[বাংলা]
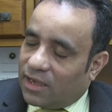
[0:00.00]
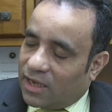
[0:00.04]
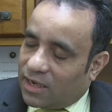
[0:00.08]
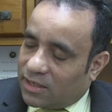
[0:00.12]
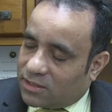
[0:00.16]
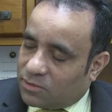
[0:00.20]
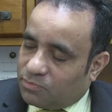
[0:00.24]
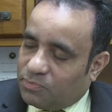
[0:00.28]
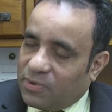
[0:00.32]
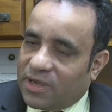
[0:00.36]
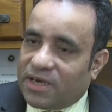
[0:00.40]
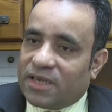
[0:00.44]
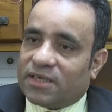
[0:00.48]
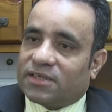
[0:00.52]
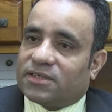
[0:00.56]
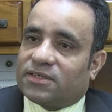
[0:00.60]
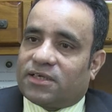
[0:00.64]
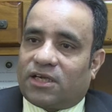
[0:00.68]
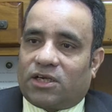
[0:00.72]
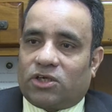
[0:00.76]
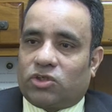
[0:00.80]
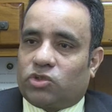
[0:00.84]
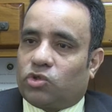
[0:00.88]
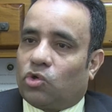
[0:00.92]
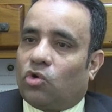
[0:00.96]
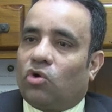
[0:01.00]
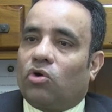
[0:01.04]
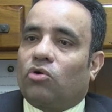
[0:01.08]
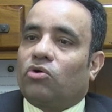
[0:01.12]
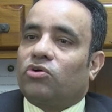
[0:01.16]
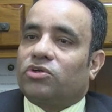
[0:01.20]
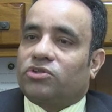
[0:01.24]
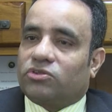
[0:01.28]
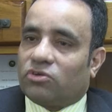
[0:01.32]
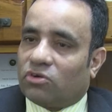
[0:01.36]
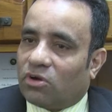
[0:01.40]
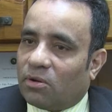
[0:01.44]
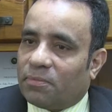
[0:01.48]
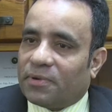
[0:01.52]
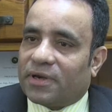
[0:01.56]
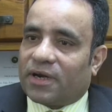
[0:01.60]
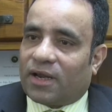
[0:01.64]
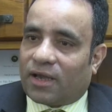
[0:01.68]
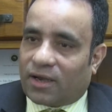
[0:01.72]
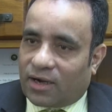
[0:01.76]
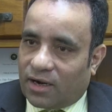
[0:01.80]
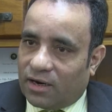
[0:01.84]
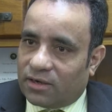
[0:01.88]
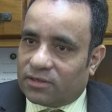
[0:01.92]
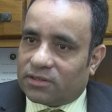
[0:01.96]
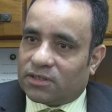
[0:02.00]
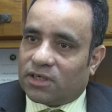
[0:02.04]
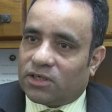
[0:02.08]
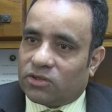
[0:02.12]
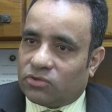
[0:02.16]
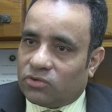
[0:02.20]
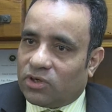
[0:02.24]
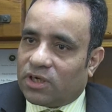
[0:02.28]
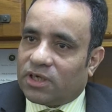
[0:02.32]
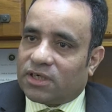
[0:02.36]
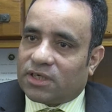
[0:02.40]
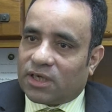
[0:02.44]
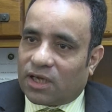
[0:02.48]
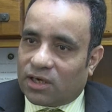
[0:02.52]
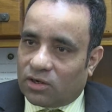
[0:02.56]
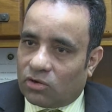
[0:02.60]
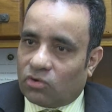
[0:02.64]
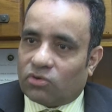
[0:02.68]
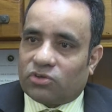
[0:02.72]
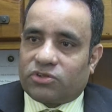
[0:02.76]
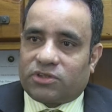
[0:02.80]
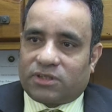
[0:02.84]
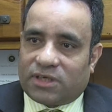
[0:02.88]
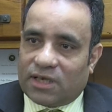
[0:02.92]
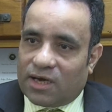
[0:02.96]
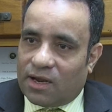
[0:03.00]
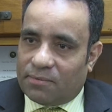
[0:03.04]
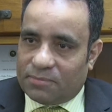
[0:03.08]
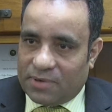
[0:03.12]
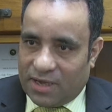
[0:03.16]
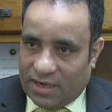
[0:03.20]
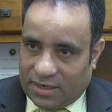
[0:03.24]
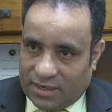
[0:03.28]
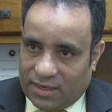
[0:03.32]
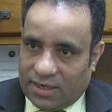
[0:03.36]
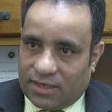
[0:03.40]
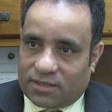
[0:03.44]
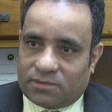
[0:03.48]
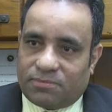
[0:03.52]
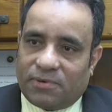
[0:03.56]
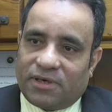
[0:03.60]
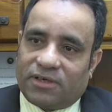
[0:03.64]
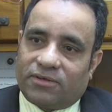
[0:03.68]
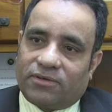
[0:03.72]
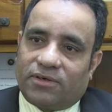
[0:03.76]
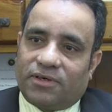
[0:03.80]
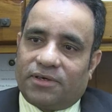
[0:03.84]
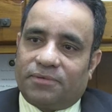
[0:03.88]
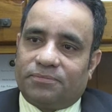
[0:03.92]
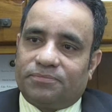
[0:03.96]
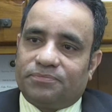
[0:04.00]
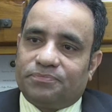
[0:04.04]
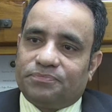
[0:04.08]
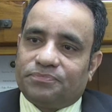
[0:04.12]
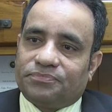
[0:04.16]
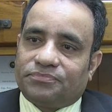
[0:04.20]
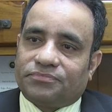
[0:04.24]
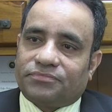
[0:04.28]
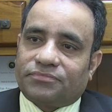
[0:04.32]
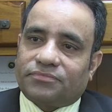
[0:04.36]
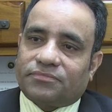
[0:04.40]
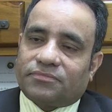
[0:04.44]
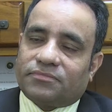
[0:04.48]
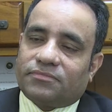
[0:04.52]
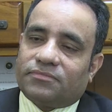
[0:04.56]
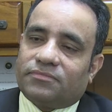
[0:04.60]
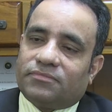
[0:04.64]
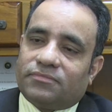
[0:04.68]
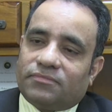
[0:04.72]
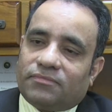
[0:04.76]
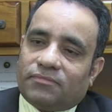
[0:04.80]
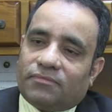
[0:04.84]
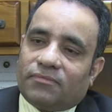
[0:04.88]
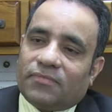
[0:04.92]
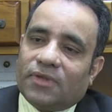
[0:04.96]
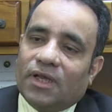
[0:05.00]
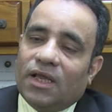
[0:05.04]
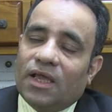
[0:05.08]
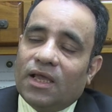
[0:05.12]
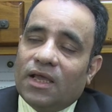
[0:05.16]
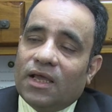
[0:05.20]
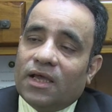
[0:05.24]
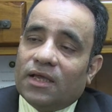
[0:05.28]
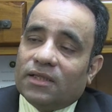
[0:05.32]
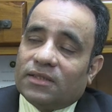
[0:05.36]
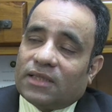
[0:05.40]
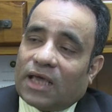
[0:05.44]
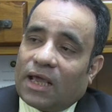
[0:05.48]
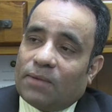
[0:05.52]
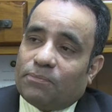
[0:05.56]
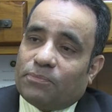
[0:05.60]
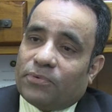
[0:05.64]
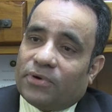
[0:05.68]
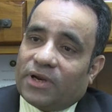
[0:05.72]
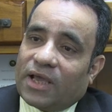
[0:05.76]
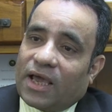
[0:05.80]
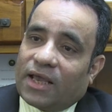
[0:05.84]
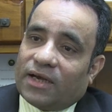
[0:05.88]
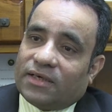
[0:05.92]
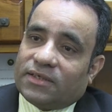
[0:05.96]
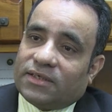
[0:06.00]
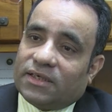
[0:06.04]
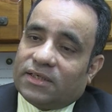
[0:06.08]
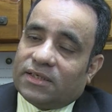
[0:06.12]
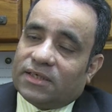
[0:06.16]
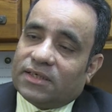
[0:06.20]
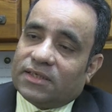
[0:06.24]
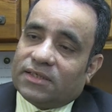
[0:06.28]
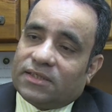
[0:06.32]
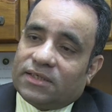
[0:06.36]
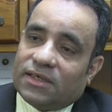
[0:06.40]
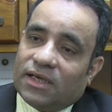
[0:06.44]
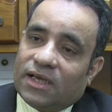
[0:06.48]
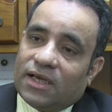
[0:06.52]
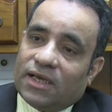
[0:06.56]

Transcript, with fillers: এক্সপিরিয়েন্সটা শো করতে হবে না কারণ যেহেতু এটা লো স্কিল আমি আগে এক্সপ্লেন করলাম তারপরে আরেকটা জিনিস